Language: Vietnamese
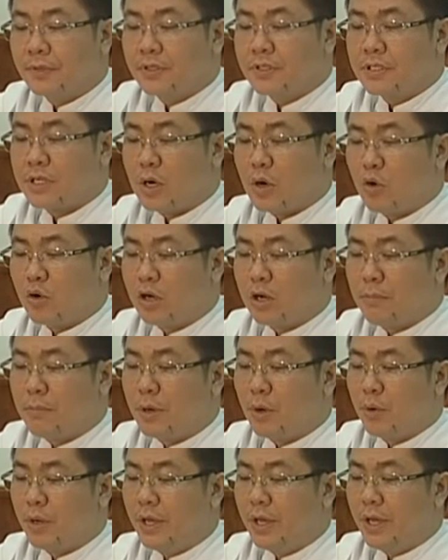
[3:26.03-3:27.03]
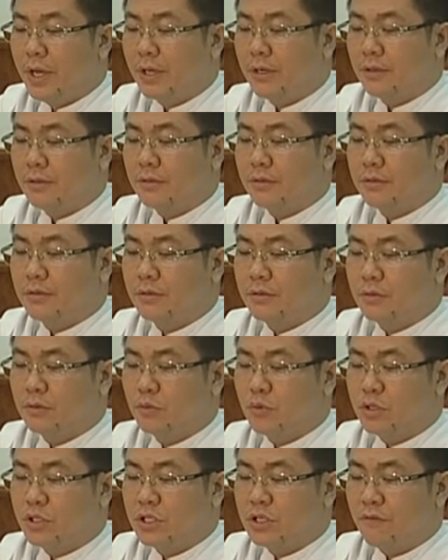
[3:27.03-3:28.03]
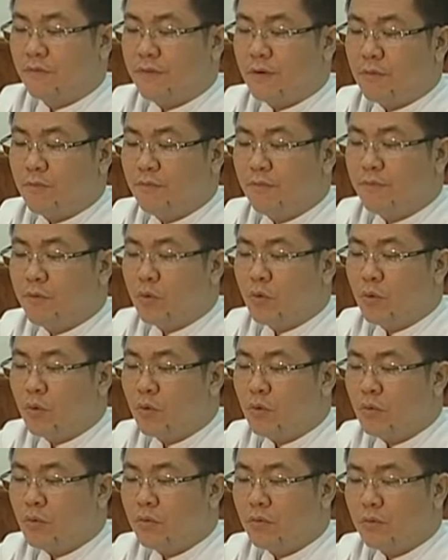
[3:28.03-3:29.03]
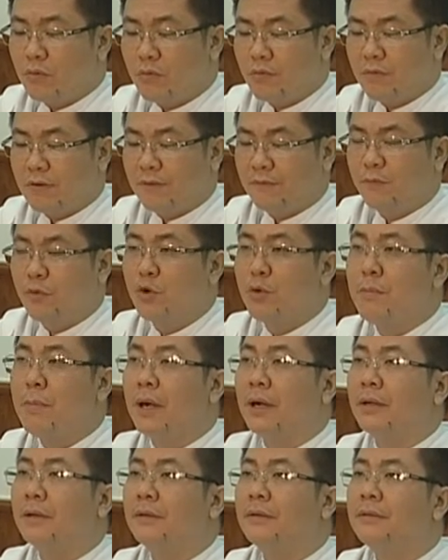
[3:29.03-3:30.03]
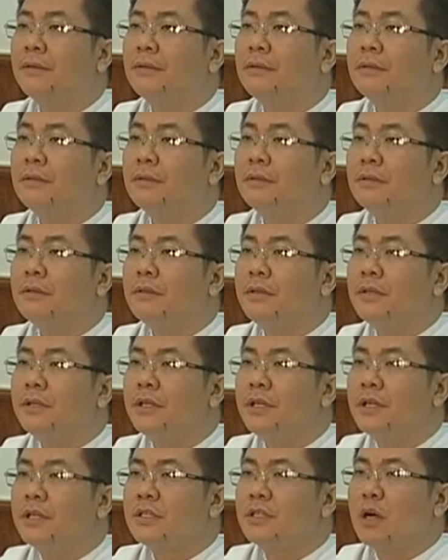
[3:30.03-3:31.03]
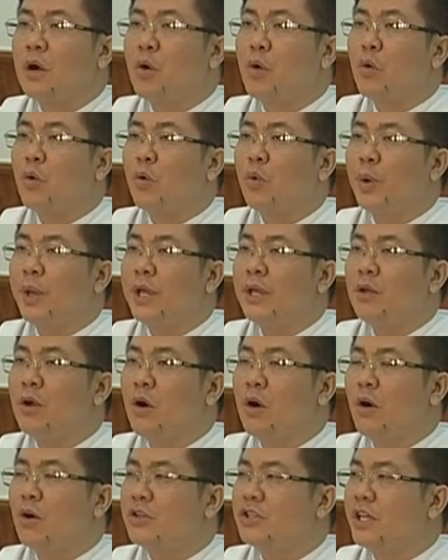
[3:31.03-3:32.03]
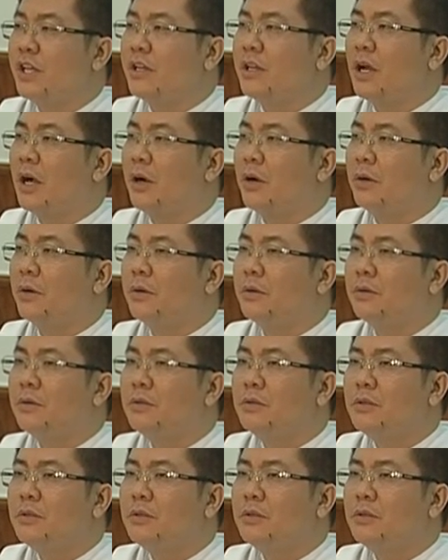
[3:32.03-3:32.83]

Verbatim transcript: Giàu là biểu hiện của sự phong phú và vui mừng như dầu quý đổ trên đầu,